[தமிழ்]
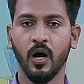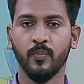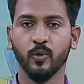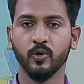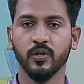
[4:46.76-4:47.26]

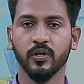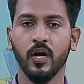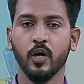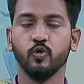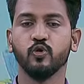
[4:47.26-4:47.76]
அப்போது
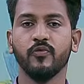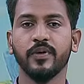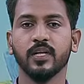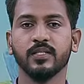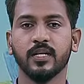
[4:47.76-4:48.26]

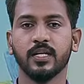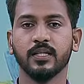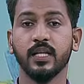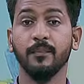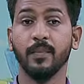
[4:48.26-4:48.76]
குற்றவியல்
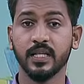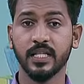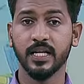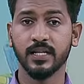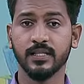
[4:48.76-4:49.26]
சட்டத்தில்
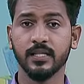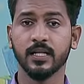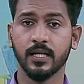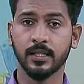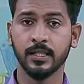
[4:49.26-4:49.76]
மத்திய அரசு
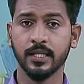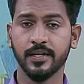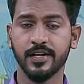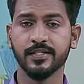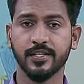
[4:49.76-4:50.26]
சட்ட
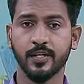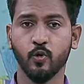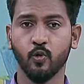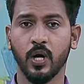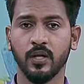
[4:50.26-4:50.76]
திருத்தங்களை
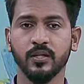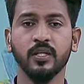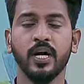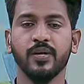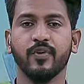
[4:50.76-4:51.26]
செய்யக்கூடாது
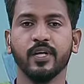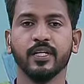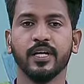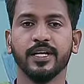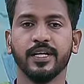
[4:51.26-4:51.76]

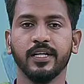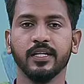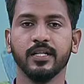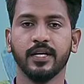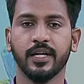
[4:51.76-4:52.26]

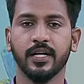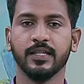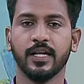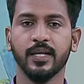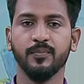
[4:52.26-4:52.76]
வழக்கறிஞர்களுக்கு என
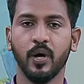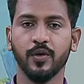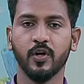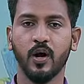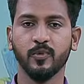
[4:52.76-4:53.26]
தனி
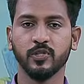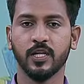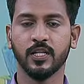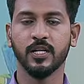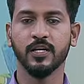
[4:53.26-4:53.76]
பாதுகாப்பு சட்டத்தை